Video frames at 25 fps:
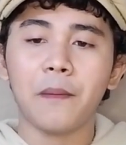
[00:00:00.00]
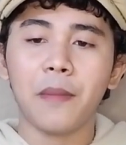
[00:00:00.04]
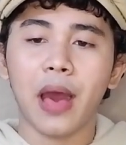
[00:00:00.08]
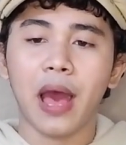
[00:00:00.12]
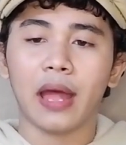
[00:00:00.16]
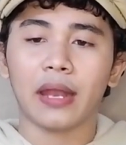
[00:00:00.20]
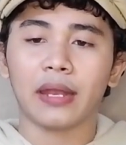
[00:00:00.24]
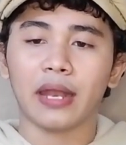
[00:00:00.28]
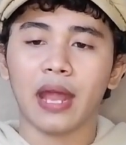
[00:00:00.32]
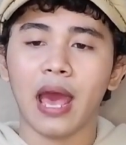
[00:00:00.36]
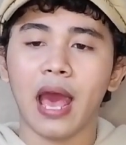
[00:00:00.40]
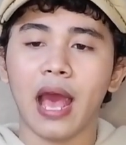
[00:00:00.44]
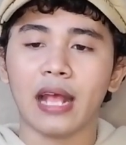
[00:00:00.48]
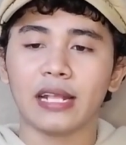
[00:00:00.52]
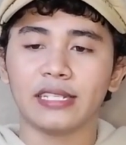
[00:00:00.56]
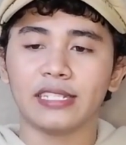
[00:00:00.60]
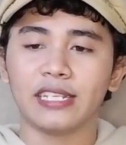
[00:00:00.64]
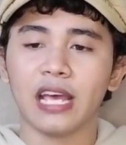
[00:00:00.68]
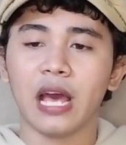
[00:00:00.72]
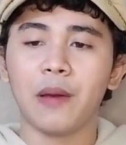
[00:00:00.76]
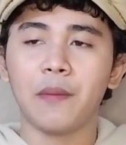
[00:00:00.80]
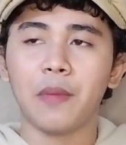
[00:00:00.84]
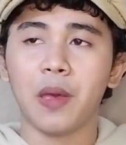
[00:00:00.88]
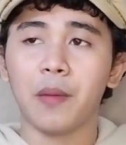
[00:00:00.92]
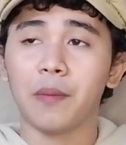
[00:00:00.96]
mana
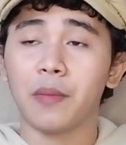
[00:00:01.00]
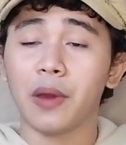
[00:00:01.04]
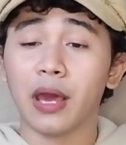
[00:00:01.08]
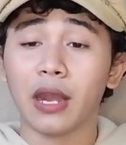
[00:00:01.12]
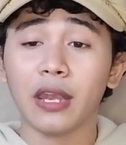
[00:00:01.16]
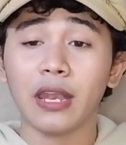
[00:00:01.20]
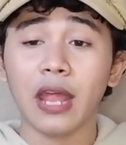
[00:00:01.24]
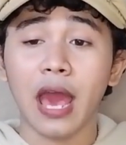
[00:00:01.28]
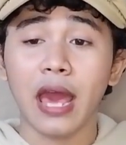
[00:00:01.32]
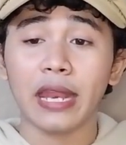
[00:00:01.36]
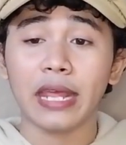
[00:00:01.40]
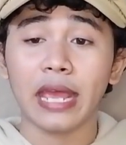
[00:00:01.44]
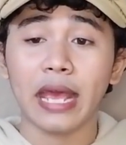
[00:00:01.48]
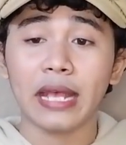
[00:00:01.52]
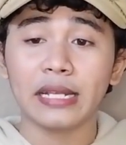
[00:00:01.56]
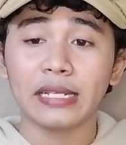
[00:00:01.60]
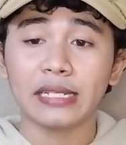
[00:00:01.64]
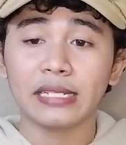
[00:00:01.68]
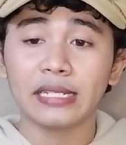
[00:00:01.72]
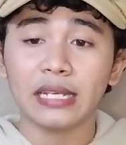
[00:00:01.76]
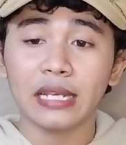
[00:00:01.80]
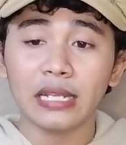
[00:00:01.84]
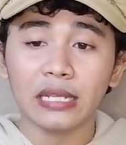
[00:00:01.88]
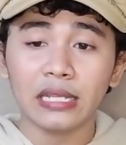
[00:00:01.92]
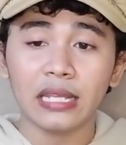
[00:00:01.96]
aja member dari
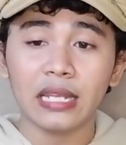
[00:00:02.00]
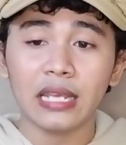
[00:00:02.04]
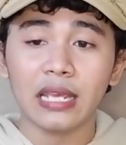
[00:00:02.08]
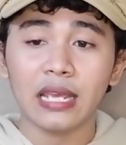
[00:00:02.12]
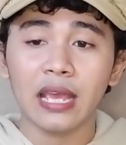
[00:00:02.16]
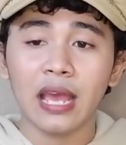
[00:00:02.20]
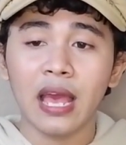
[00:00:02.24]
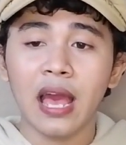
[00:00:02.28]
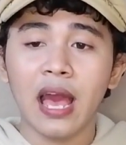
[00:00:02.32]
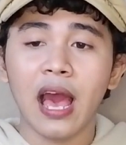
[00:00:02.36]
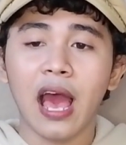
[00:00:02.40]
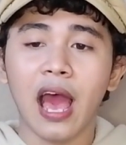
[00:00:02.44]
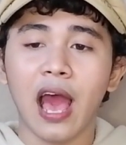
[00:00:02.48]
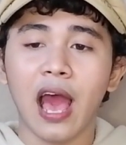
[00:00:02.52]
NCT